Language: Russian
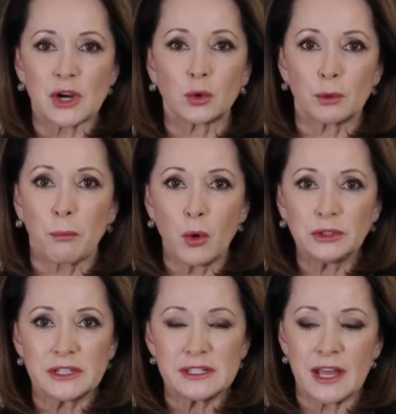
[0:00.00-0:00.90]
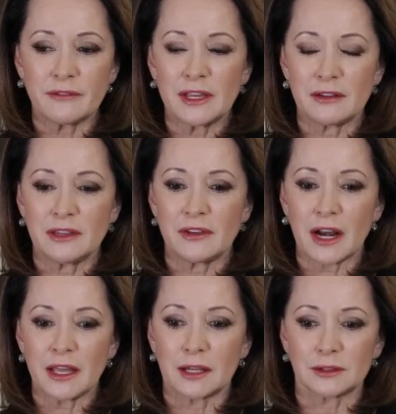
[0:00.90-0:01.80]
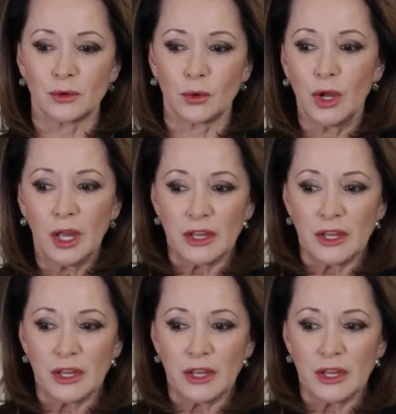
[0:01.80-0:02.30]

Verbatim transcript: какую-то бодрость невероятную,